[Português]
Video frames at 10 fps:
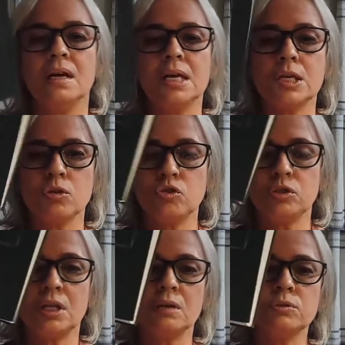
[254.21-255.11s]
e que os
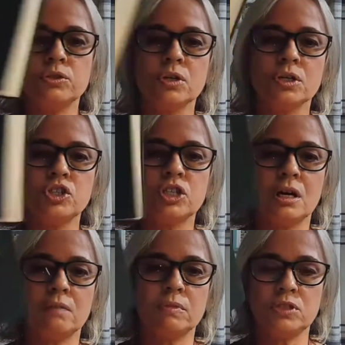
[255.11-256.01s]
judeus
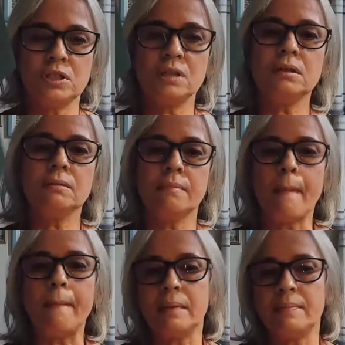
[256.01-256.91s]
chamam de
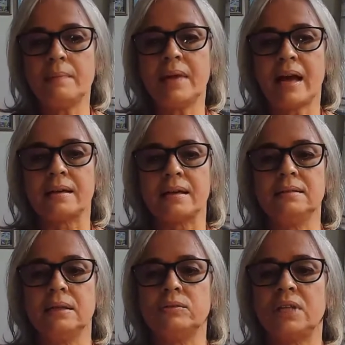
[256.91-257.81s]
Bíblia hebraica.
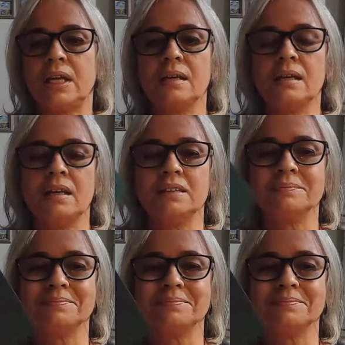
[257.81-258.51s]
Então, tem aqui